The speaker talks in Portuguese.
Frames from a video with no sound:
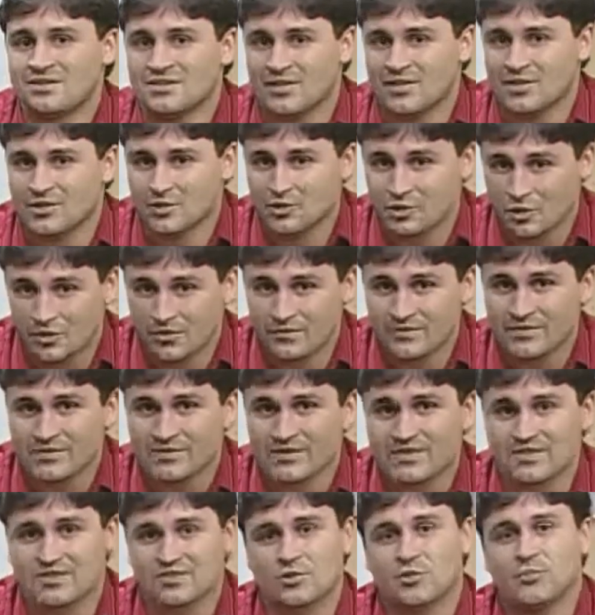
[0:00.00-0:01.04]
jovens que
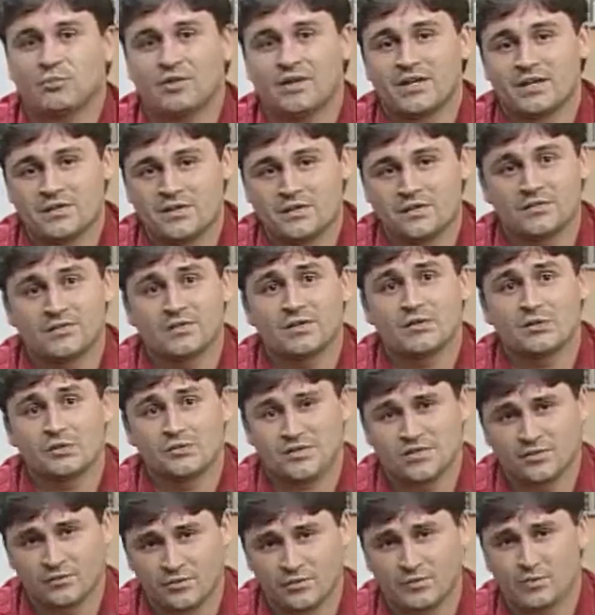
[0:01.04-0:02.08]
estão perdidos, inclusive
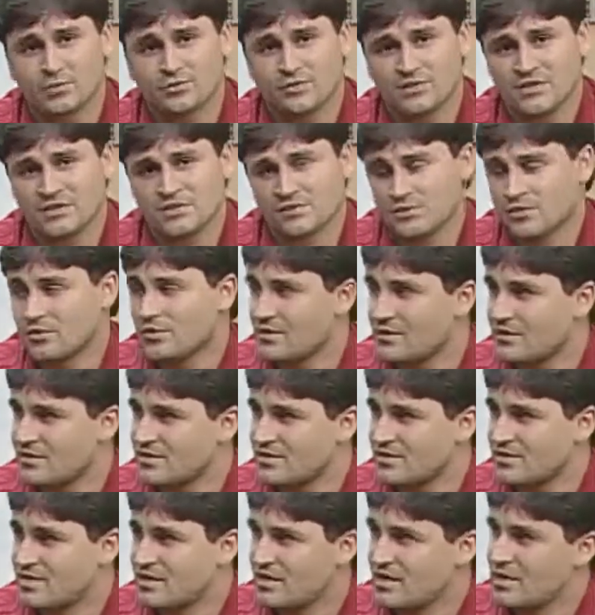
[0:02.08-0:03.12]
no mundo das drogas,
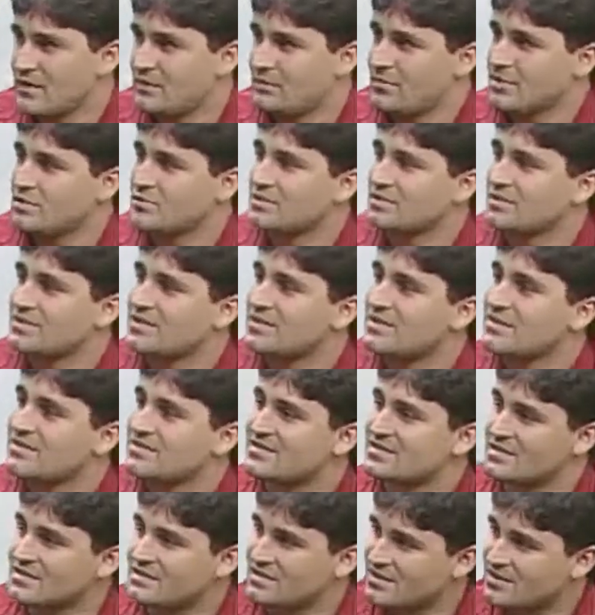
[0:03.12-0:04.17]
uhum. pessoas que
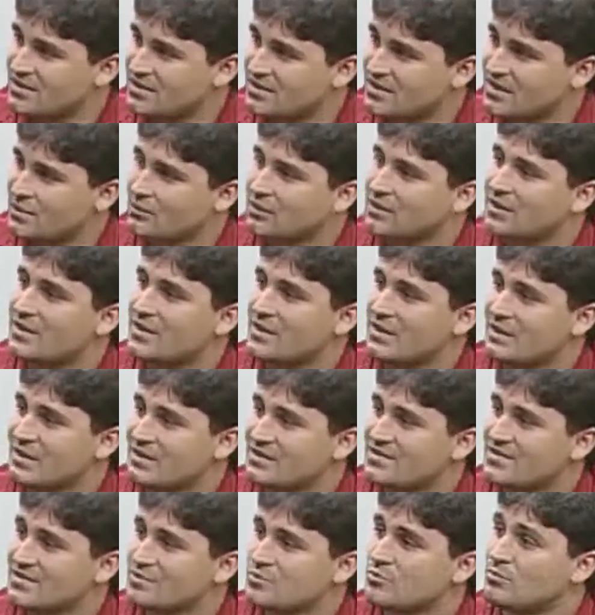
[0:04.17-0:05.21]
necessitam e carecem
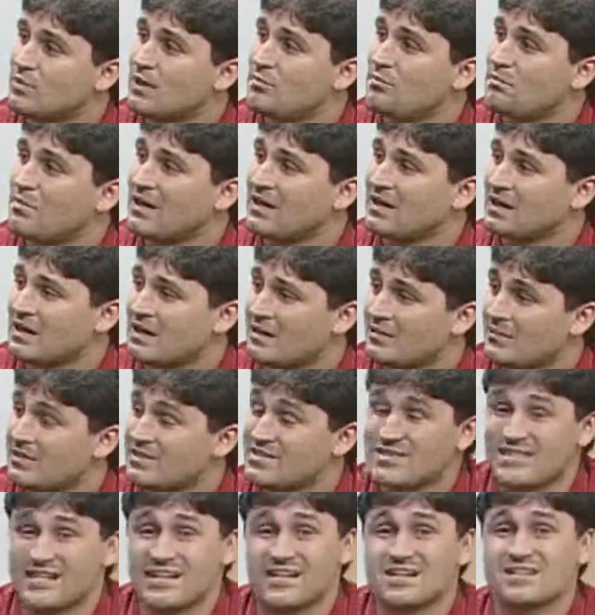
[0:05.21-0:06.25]
de uma palavra de
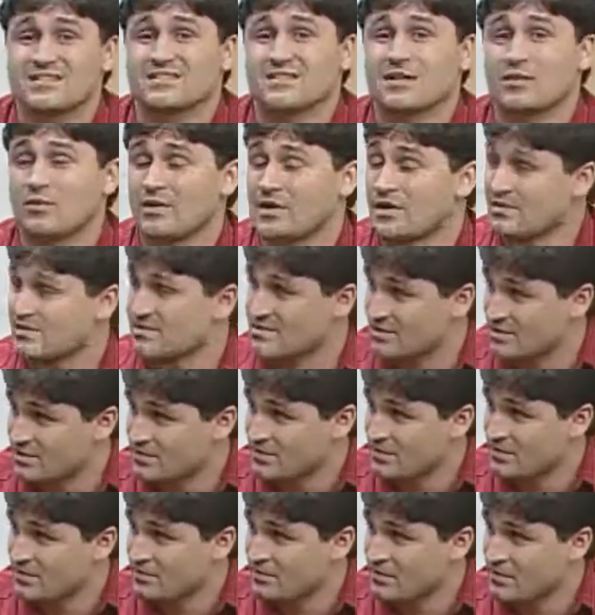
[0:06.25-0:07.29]
restauração,
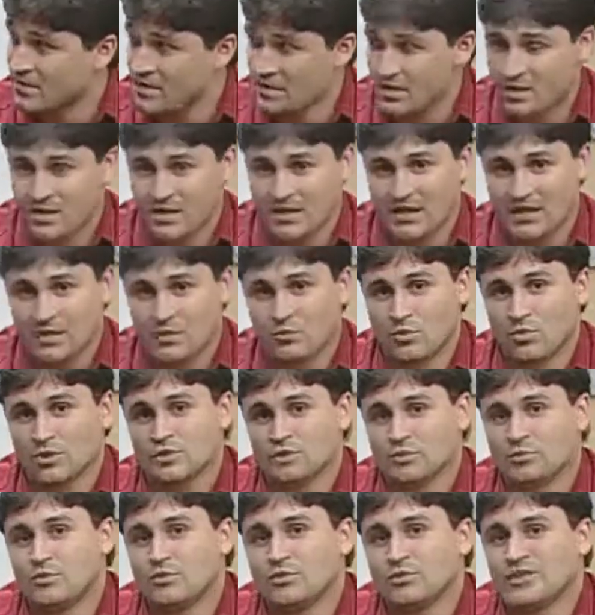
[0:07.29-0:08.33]
enquanto
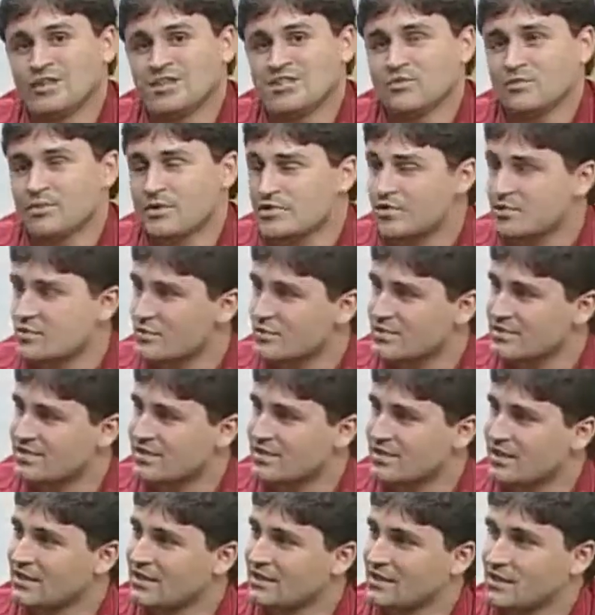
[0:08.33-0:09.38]
muitas pessoas
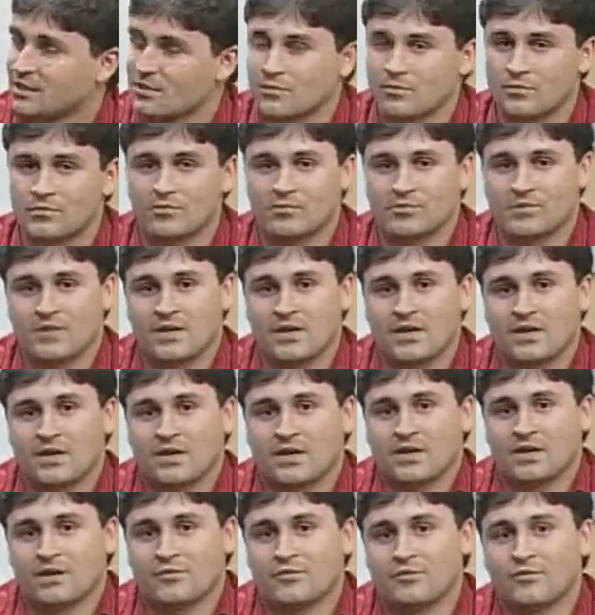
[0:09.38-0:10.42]
tentam é,
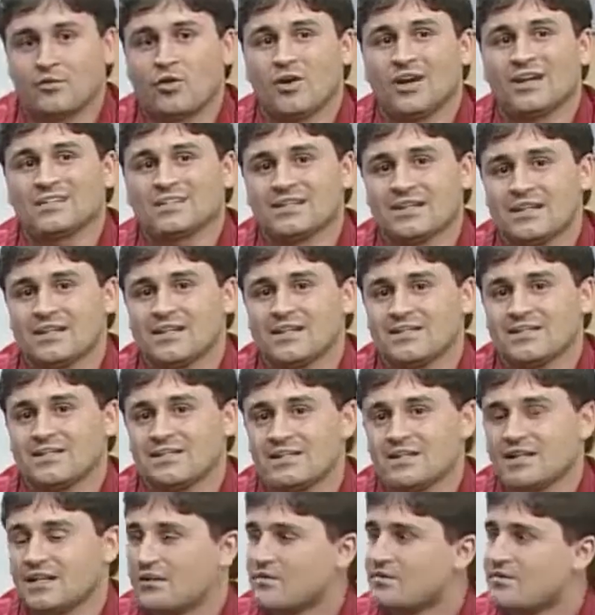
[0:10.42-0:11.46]
fortalecer a
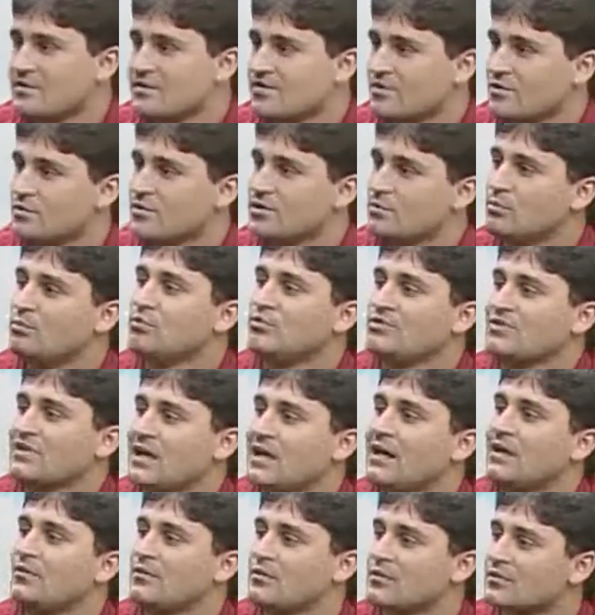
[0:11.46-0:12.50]
visão de buscar o
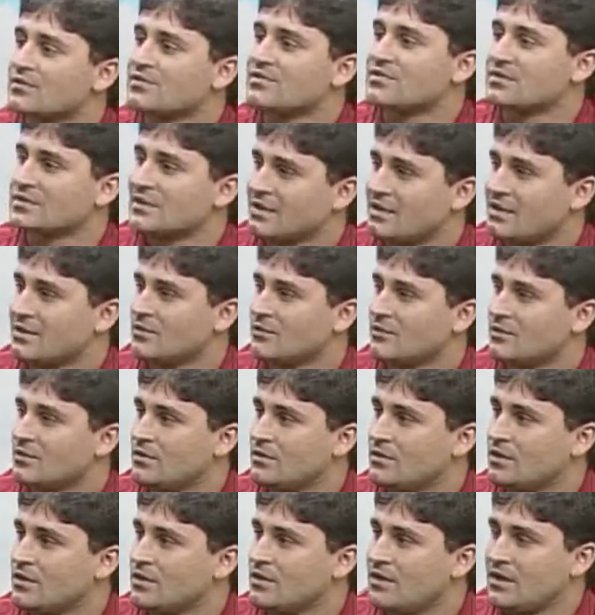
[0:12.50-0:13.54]
inusitado.
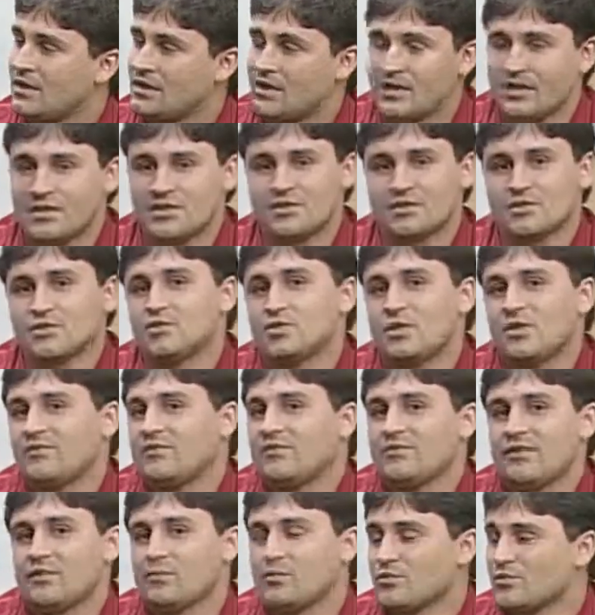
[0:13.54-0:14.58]
Esse jovem vai
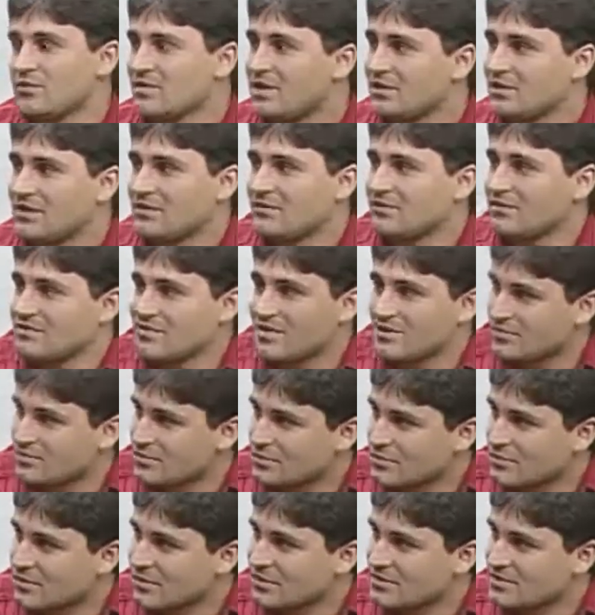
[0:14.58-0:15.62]
buscar através das
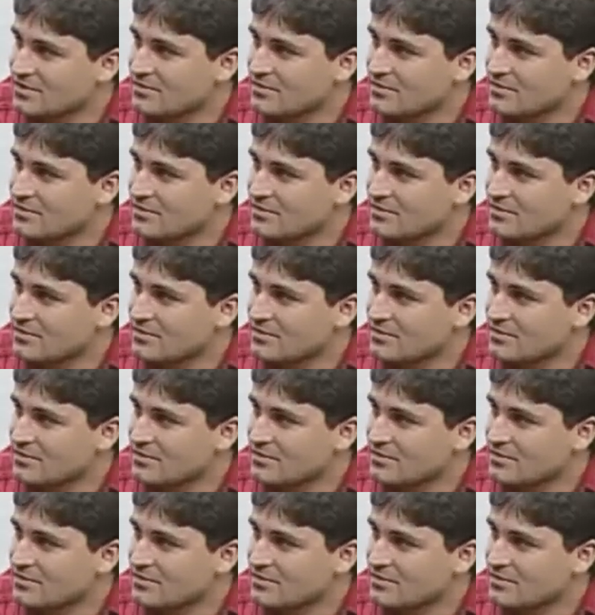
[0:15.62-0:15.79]
drogas